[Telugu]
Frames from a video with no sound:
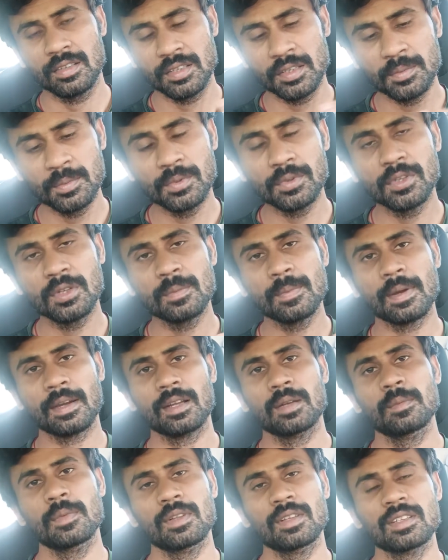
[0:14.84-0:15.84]
ఈ బూతులు
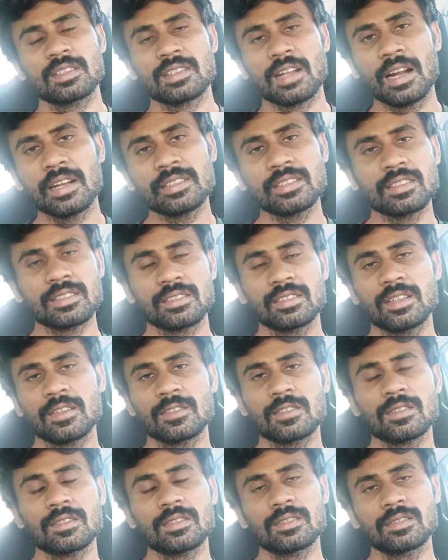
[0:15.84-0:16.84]
పక్కన పెడితే స్టార్ట్ చేసింది
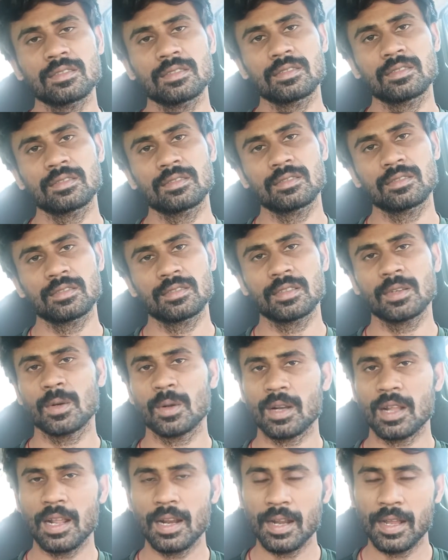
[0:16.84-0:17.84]
ఎవడు
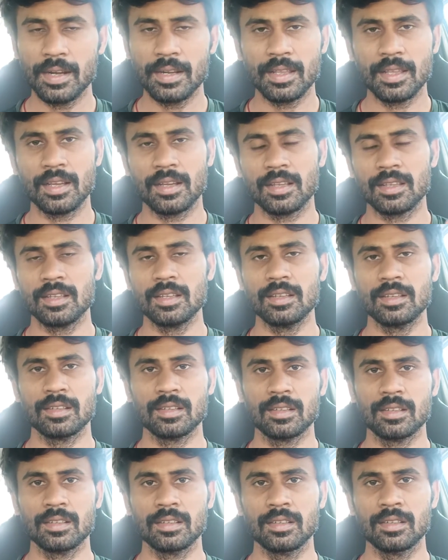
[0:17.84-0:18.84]
కొడాలి నానియే కదా
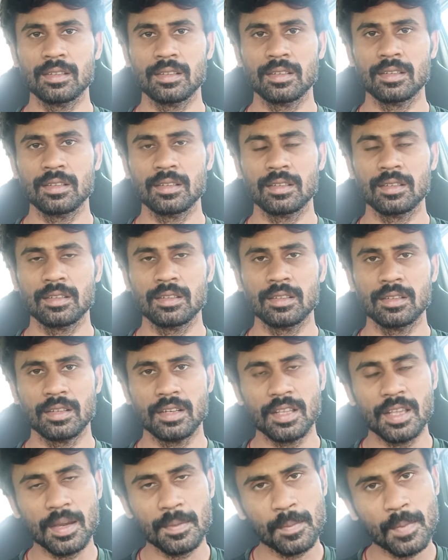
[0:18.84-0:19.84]

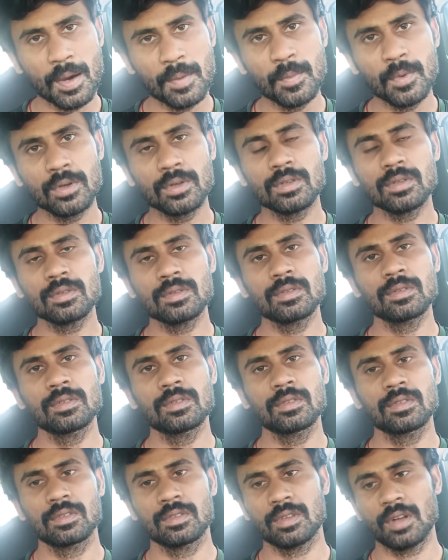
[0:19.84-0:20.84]
నీ అమ్మ మొగుడు
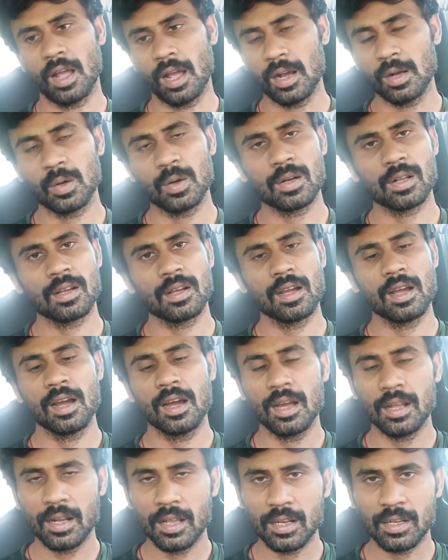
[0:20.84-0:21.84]
నా కొడక
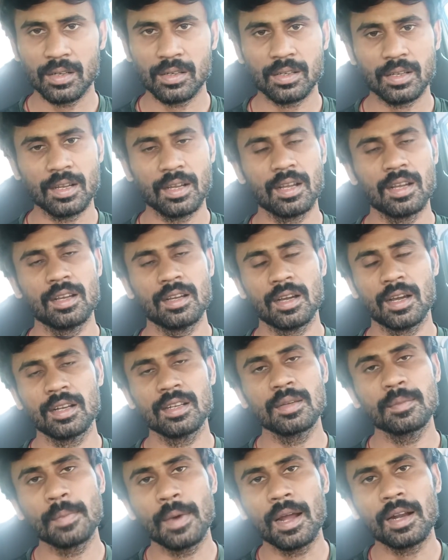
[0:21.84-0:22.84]
ఆ నా కొడక
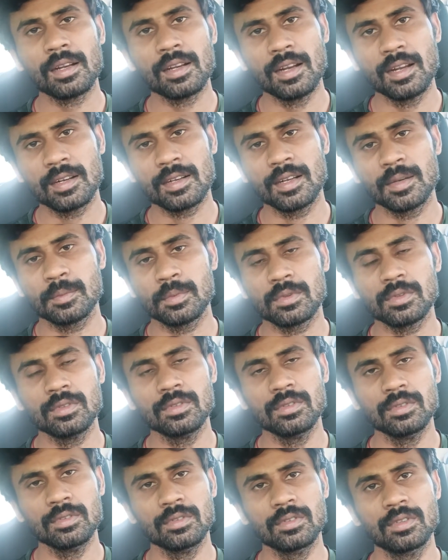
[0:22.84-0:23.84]
అన్ని
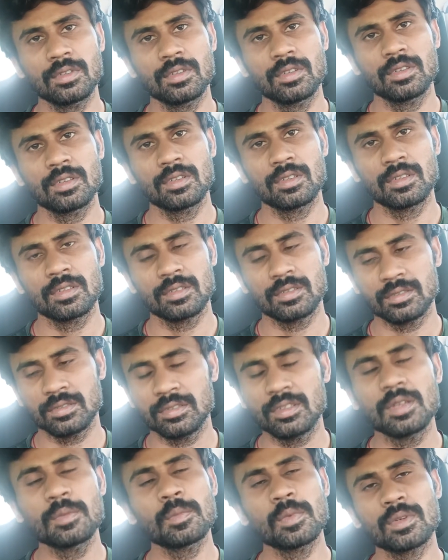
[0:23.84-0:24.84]
మాట్లాడినప్పుడు
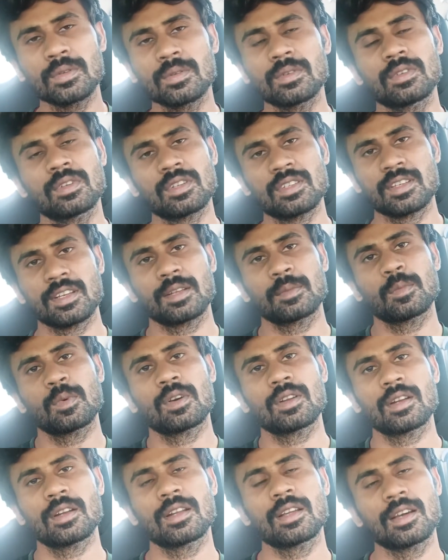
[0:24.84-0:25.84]
ఏం పెట్టుకున్నారు
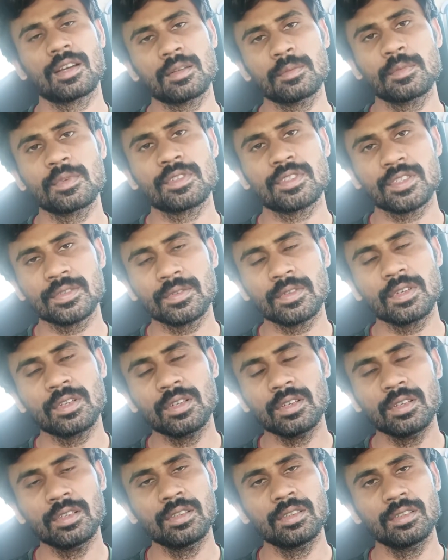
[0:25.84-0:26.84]
జగన్మోహన్ రెడ్డి గారు మీరు చెవుల్లో